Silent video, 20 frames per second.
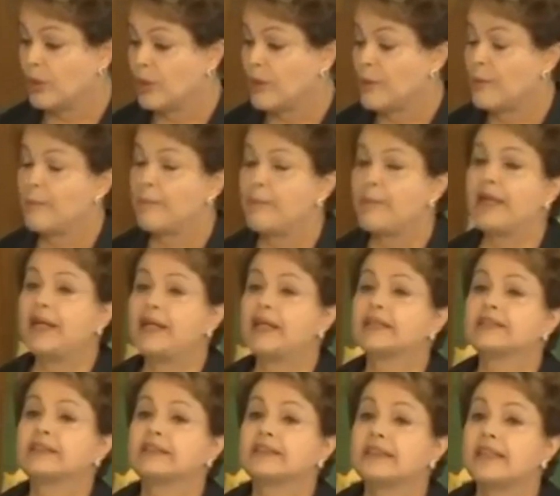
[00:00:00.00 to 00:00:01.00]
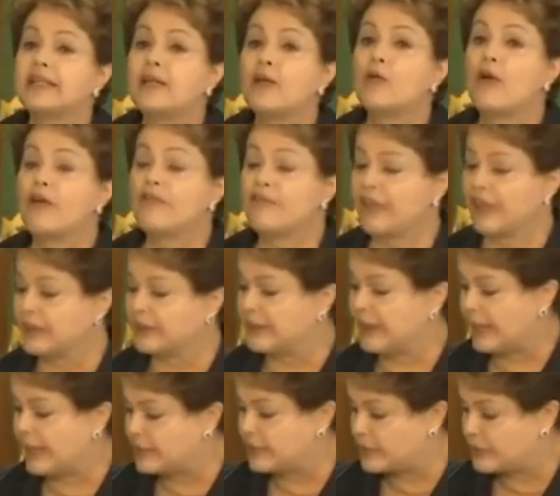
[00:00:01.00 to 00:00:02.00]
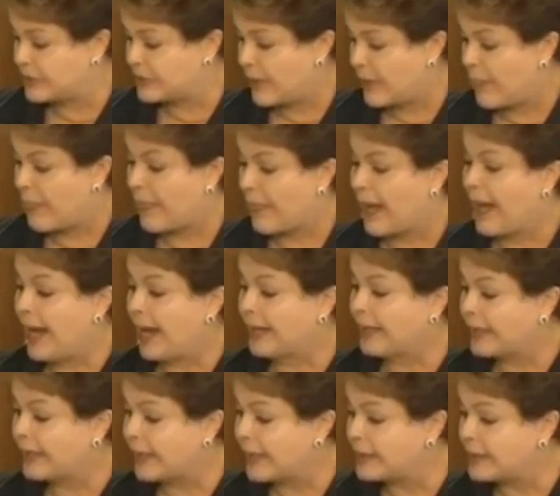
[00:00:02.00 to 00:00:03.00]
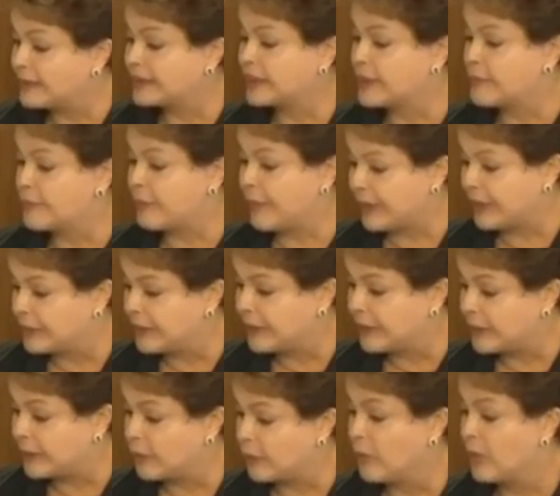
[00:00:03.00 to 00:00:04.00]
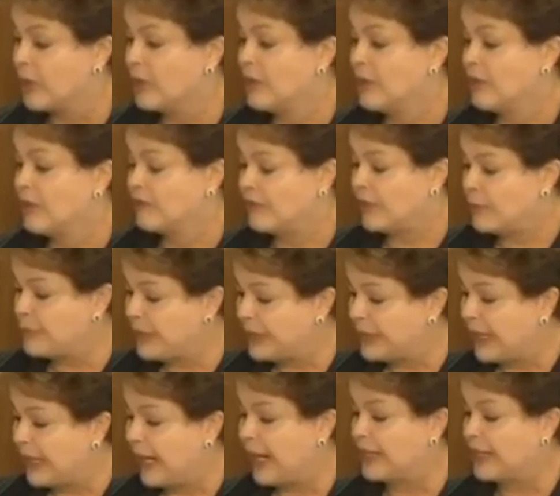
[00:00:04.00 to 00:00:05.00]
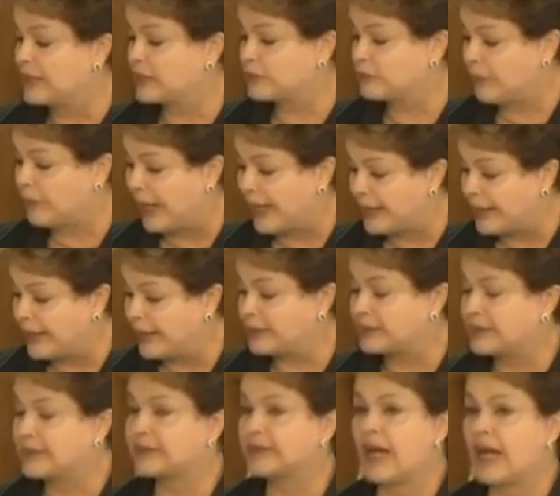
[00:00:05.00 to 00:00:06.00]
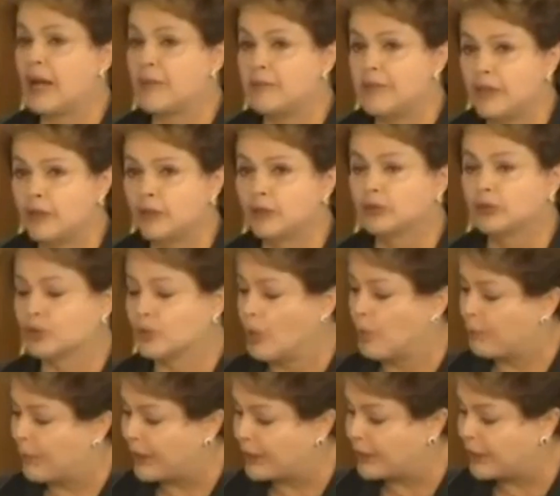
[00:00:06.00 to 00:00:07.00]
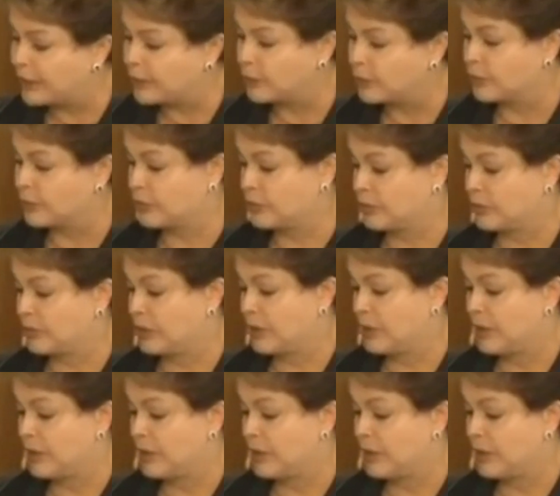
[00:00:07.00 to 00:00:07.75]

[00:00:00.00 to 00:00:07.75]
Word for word: mereciam a verdade aqueles que perderam familiares, parentes, amigos, companheiros